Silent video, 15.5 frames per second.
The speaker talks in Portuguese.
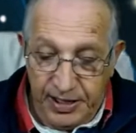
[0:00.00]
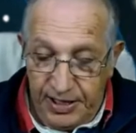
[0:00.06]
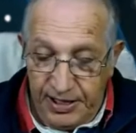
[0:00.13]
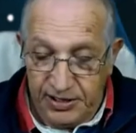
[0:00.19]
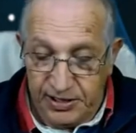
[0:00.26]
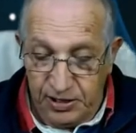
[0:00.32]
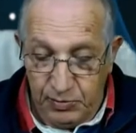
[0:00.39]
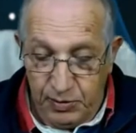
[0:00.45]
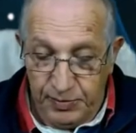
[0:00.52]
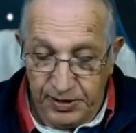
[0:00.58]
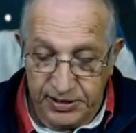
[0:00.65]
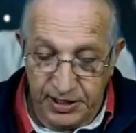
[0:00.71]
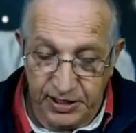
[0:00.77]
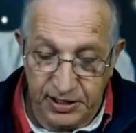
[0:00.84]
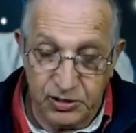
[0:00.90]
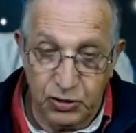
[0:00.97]
mais, é uma
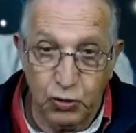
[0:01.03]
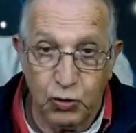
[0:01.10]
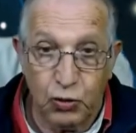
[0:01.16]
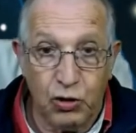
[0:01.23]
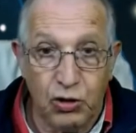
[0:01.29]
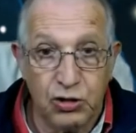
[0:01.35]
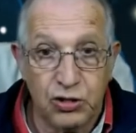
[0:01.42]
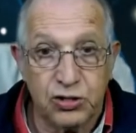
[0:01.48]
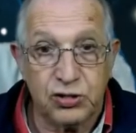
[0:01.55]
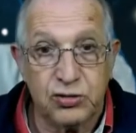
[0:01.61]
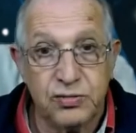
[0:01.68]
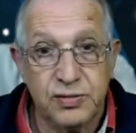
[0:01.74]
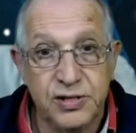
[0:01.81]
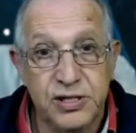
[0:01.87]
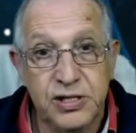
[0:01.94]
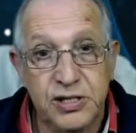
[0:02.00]
matéria que eu
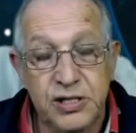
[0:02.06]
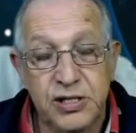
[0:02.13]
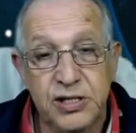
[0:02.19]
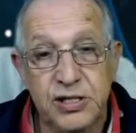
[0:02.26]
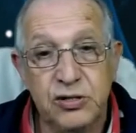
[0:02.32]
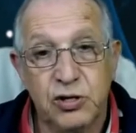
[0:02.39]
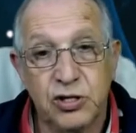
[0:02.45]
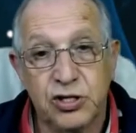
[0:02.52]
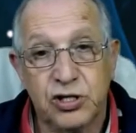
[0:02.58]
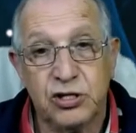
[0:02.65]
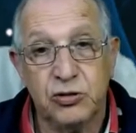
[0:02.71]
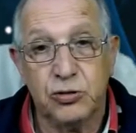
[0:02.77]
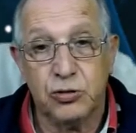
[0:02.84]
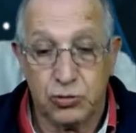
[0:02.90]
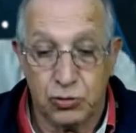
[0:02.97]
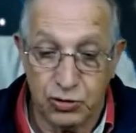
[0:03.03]
gosto e eu acho que
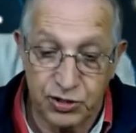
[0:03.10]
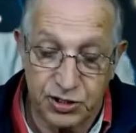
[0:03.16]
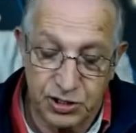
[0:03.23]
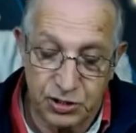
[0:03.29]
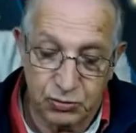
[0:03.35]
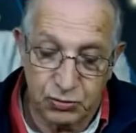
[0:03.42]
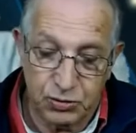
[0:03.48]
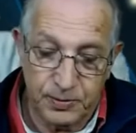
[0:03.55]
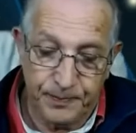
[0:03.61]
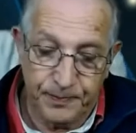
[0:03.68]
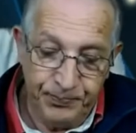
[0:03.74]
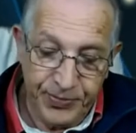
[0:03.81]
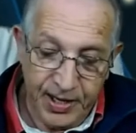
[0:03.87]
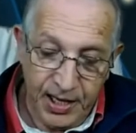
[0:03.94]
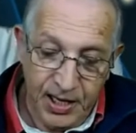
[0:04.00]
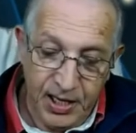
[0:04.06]
eu consigo
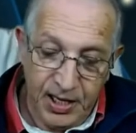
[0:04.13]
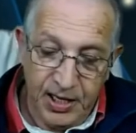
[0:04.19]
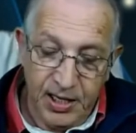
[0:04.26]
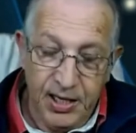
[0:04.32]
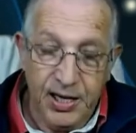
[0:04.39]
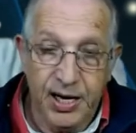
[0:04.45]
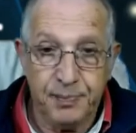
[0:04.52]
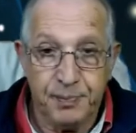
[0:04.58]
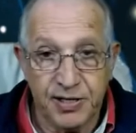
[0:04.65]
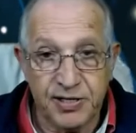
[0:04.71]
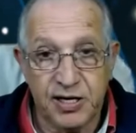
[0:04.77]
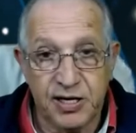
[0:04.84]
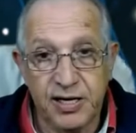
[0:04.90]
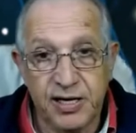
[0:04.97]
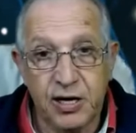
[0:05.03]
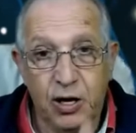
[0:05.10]
é,
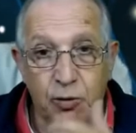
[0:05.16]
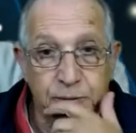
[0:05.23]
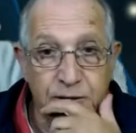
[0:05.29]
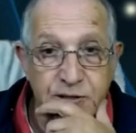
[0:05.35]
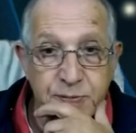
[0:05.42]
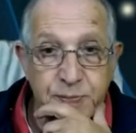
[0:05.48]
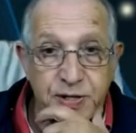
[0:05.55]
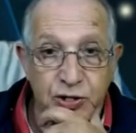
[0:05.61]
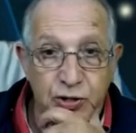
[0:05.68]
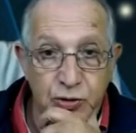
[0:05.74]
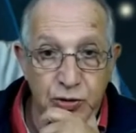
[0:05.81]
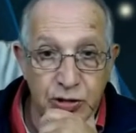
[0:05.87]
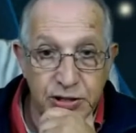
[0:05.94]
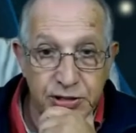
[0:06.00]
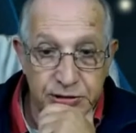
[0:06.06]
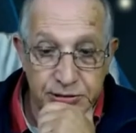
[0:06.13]
passar legal para as
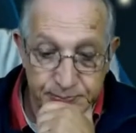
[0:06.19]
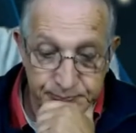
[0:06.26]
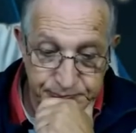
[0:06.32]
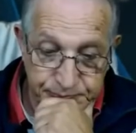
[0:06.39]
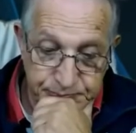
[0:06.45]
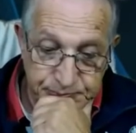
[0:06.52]
pessoas,